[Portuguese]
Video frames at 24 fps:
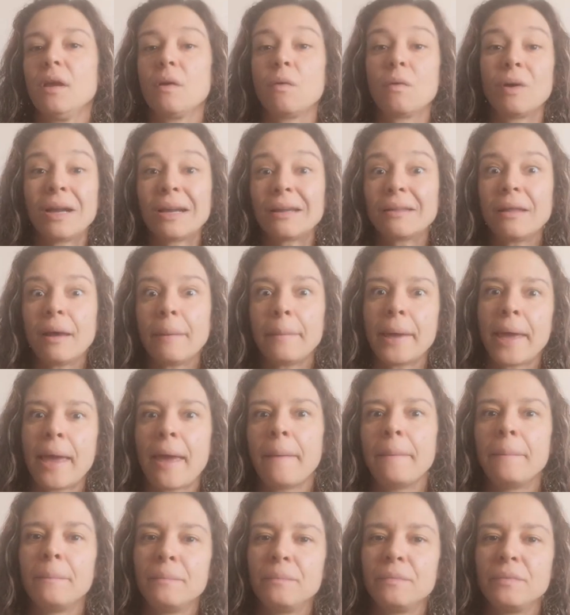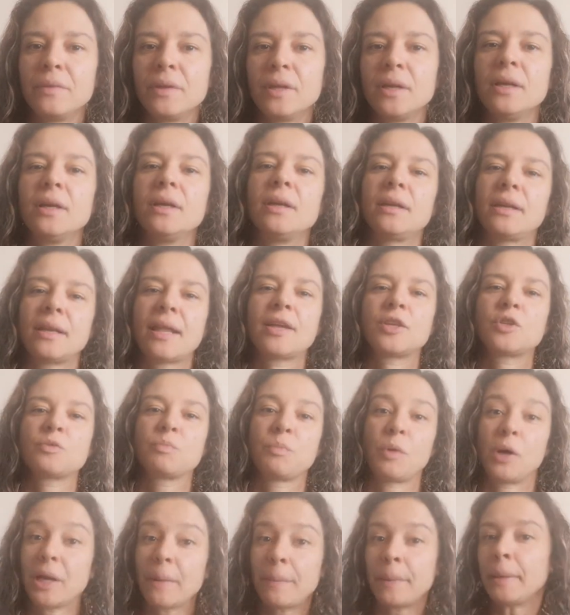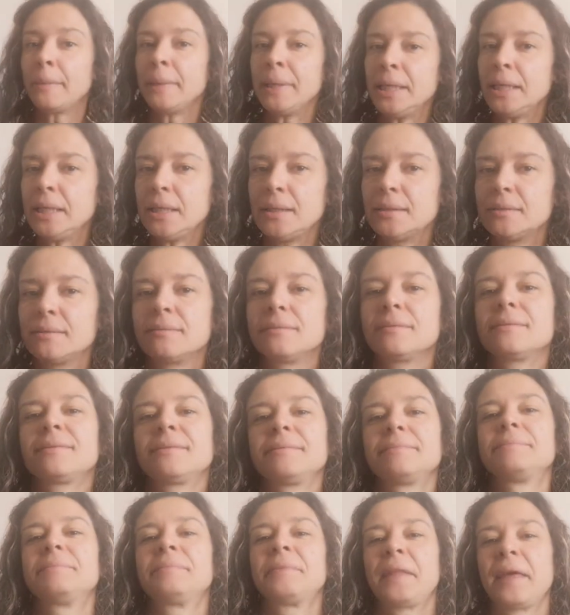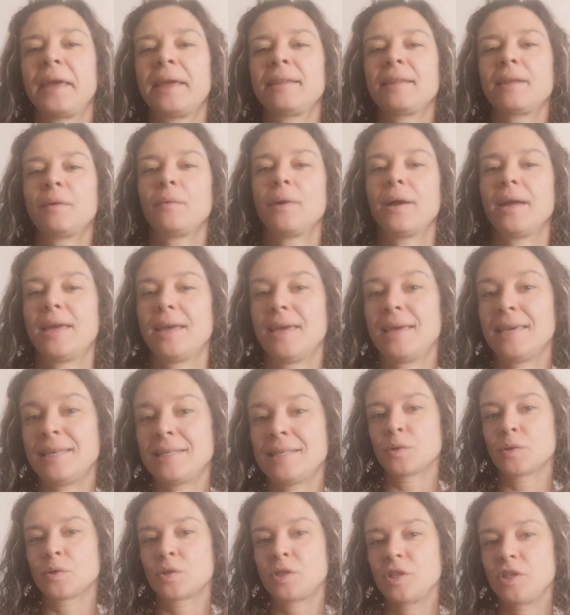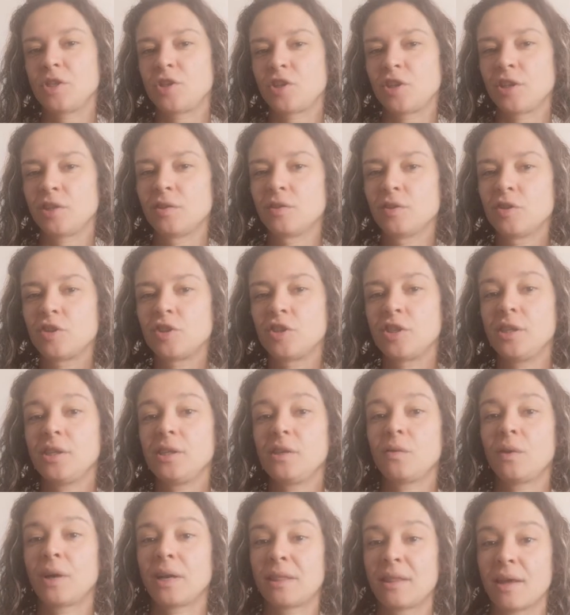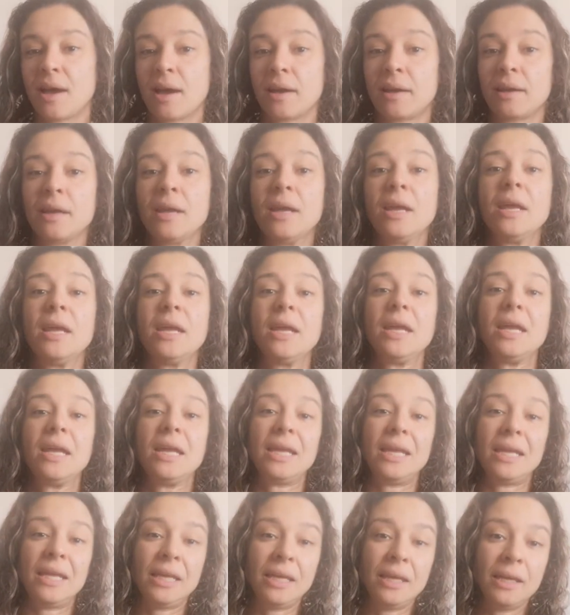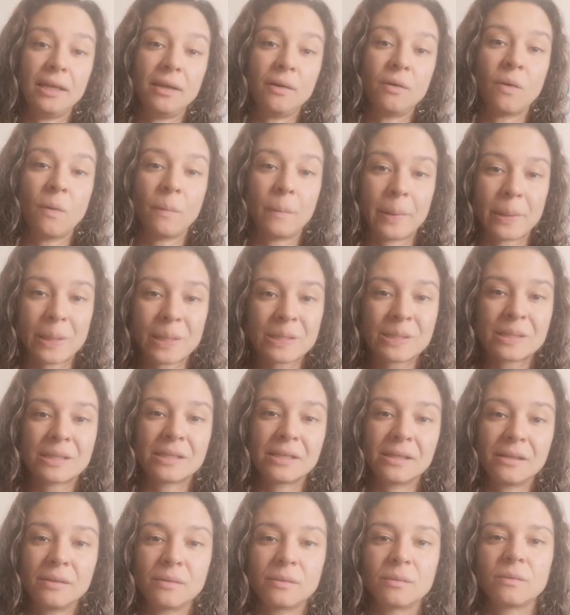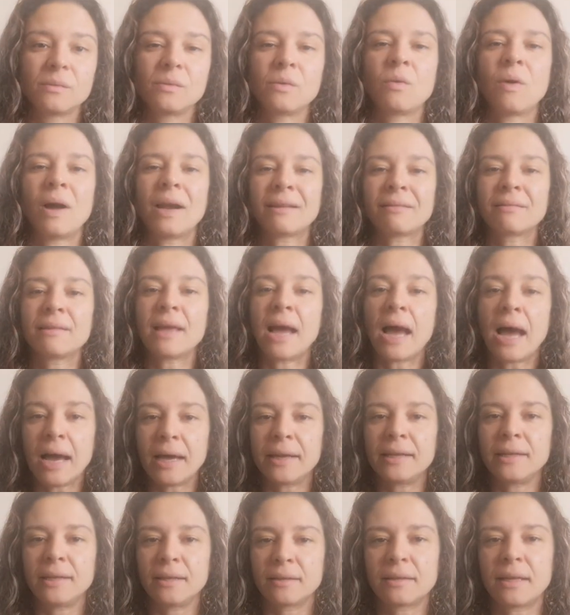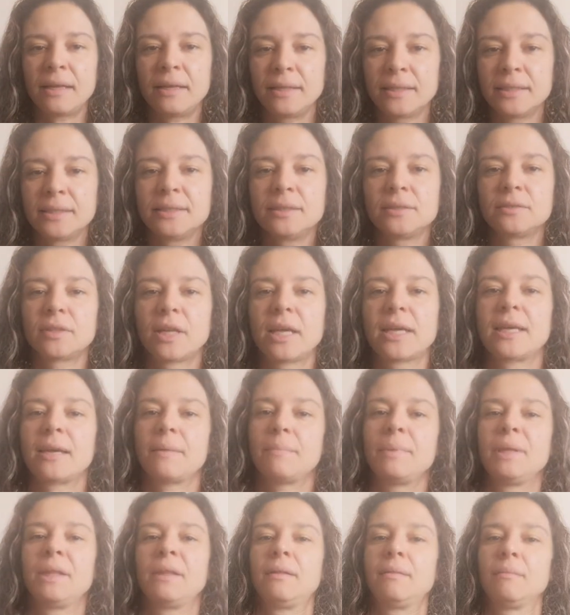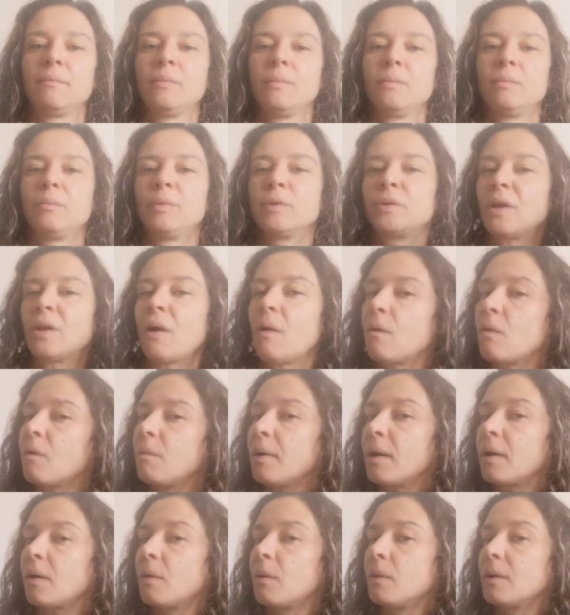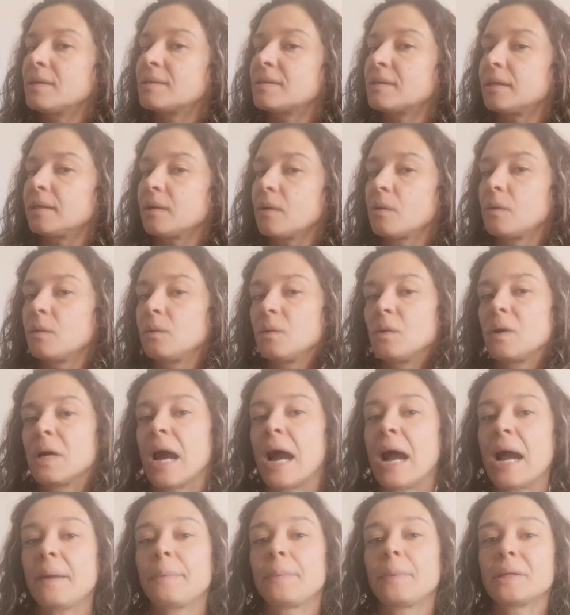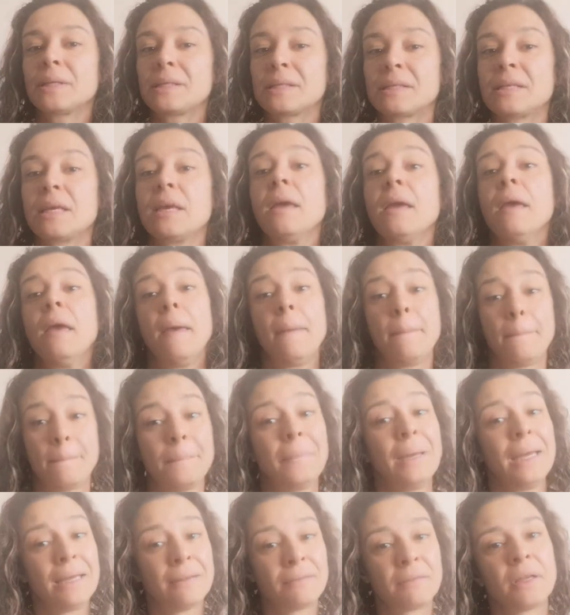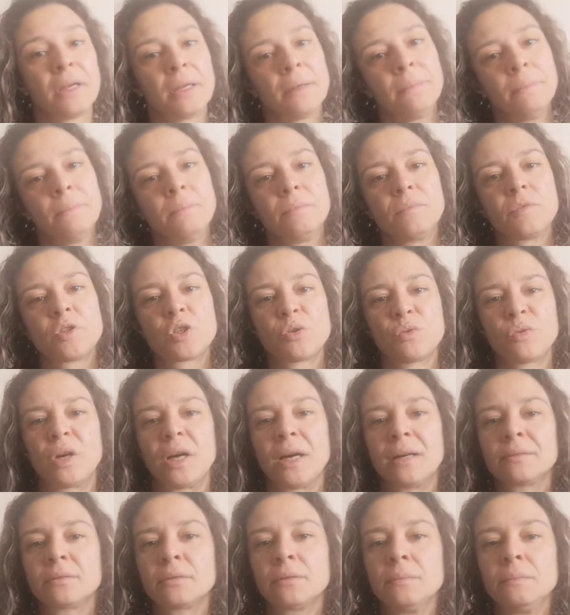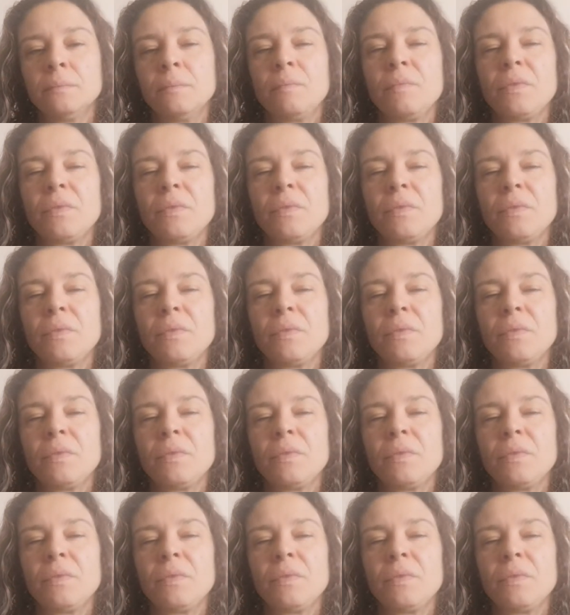guarda-me, né? Tipo, olha para mim, né? Então é, o sentido de guardarem. Em comparação, guardar em italiano, né, que é botar alguma coisa em algum lugar, pode ser mettere, de fato,